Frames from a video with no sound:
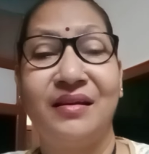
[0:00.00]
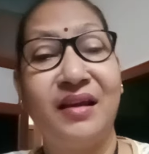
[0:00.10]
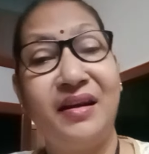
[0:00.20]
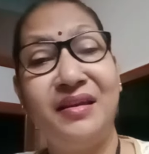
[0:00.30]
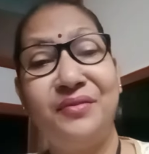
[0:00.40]

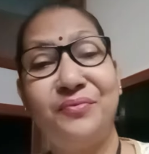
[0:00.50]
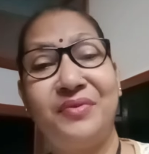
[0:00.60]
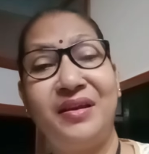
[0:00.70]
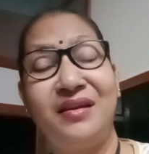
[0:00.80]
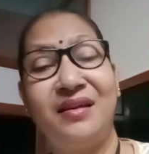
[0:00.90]
यानी यूं
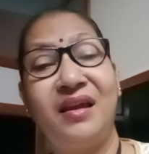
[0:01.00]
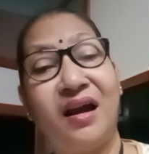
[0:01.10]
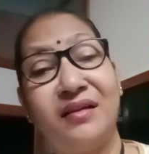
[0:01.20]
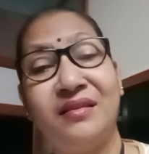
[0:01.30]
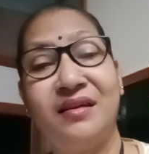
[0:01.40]
कहिए कि
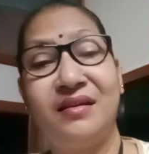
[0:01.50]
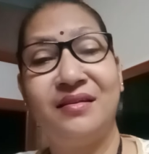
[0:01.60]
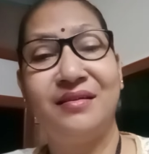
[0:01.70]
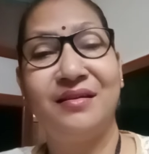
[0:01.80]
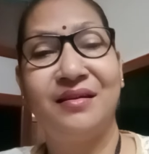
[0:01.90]
आंधी
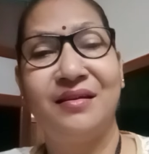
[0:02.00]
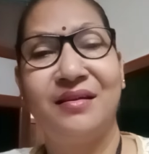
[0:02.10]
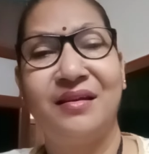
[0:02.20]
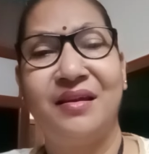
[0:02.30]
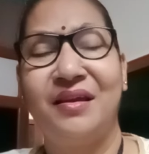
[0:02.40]

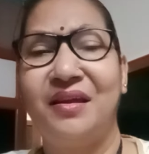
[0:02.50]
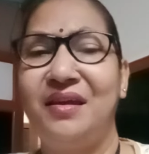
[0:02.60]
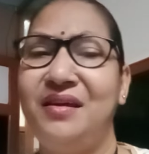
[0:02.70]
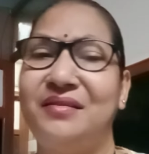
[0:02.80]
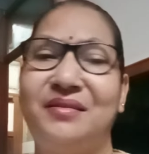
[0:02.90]

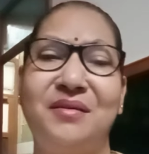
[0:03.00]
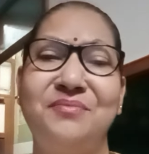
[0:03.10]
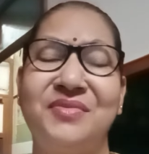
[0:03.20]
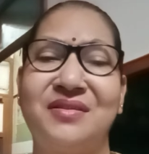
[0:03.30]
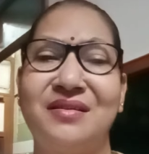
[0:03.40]

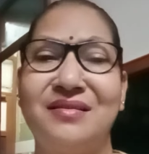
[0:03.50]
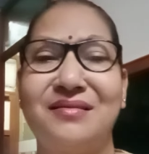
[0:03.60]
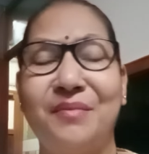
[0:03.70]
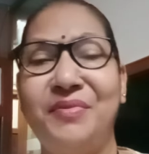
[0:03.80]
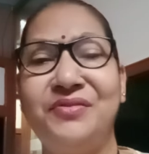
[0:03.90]
एकदम से
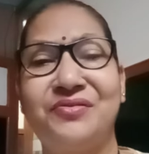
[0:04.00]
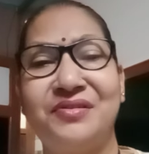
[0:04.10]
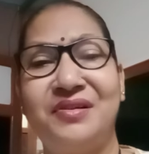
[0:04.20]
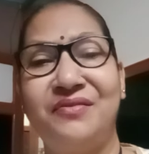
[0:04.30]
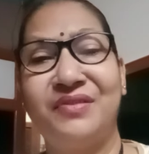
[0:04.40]

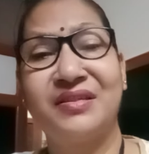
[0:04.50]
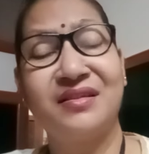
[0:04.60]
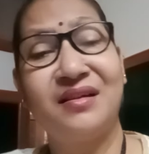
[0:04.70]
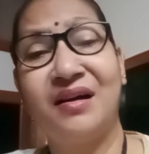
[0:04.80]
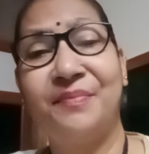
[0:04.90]
सभी
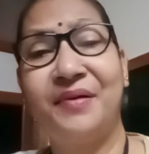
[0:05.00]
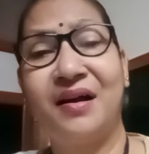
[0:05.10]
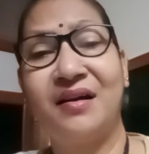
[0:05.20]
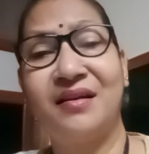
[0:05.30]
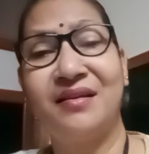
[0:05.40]
वासी
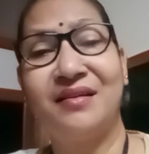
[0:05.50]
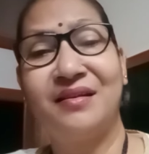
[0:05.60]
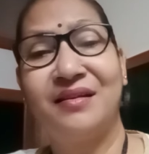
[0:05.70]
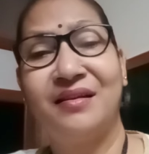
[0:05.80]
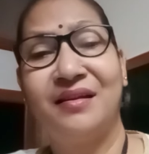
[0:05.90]
घबरा गए
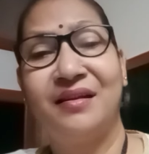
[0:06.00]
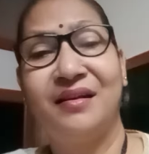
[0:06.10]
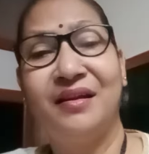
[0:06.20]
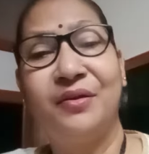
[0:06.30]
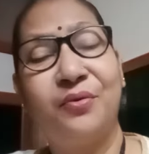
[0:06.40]

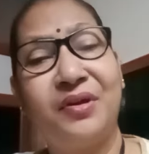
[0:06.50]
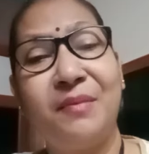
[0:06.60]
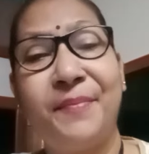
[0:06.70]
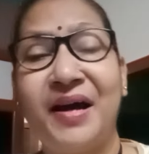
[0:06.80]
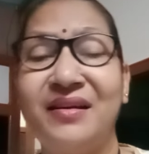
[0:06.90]
क्योंकि
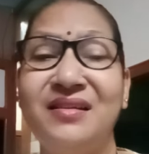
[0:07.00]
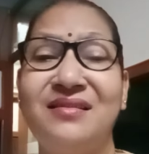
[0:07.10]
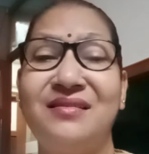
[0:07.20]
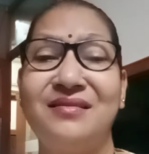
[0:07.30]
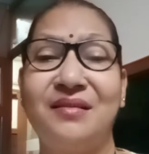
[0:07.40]
बारिश
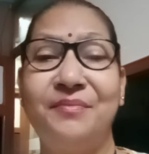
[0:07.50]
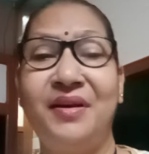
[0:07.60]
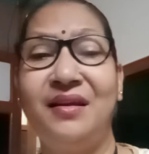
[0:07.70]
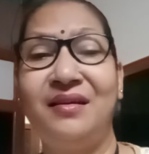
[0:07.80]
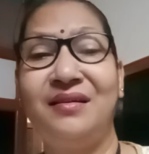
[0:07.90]
से
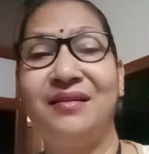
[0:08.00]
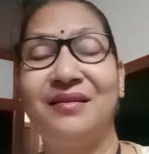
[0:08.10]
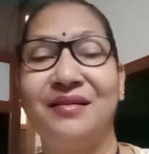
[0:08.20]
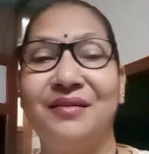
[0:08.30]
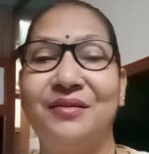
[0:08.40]
संभलें
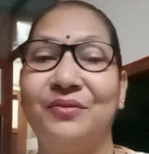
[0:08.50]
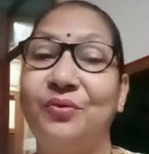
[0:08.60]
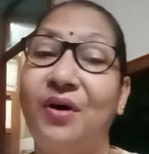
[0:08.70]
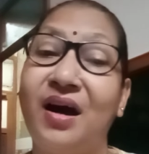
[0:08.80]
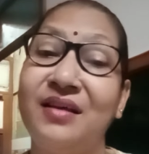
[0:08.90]

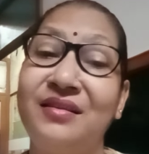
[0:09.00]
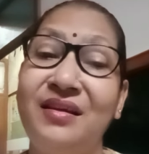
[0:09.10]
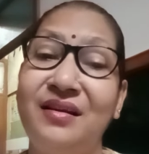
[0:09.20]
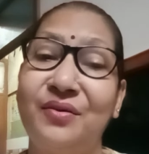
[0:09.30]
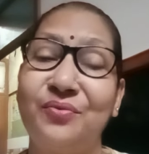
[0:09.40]
तो
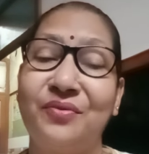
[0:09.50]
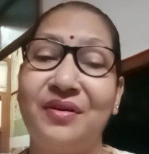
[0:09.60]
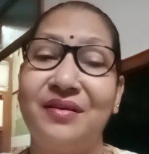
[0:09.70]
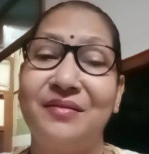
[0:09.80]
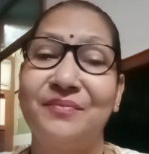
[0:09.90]
आंधी न
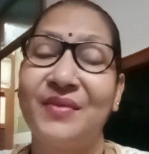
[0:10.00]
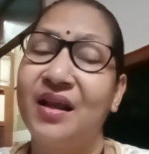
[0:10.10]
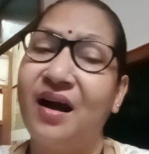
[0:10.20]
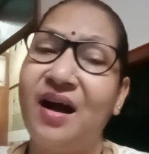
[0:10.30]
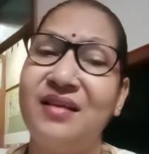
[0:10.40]
रुके
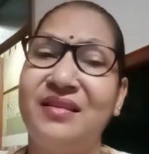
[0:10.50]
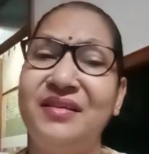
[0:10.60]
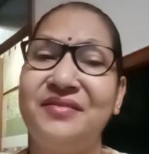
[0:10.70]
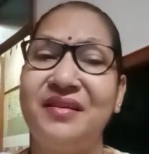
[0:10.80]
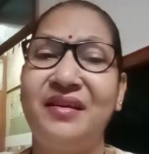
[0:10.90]

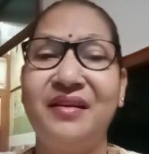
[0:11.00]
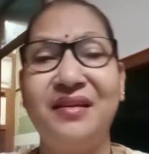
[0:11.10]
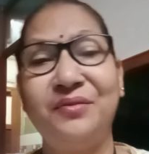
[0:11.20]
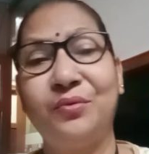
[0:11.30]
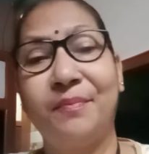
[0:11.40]
आंधी से
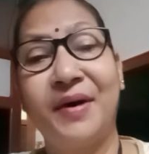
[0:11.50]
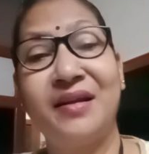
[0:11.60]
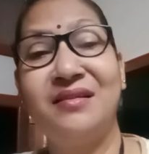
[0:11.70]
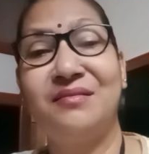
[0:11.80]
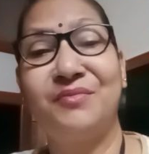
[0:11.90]
गिरे तो
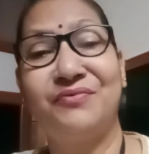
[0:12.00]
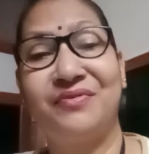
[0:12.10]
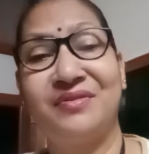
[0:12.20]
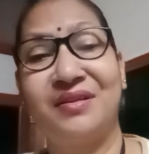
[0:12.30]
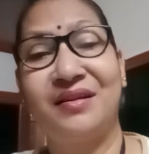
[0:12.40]
बारिश में
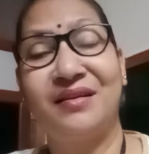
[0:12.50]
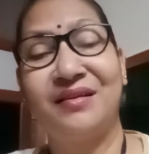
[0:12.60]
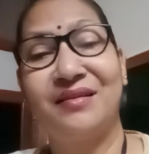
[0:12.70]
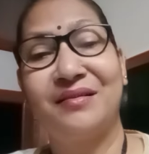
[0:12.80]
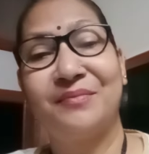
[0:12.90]
फिसले
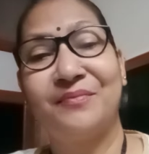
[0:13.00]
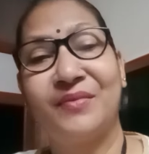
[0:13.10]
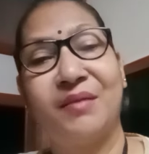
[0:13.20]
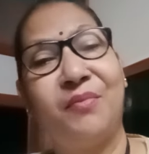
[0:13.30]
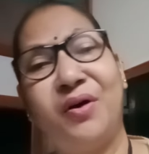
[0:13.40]

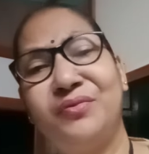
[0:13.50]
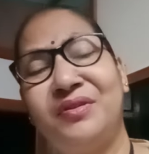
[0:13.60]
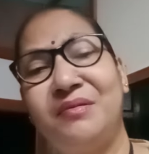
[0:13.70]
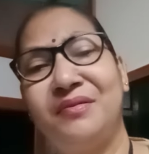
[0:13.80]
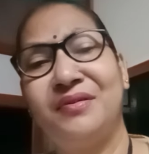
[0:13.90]

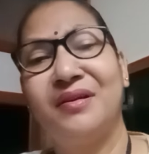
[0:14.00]
बहुत ही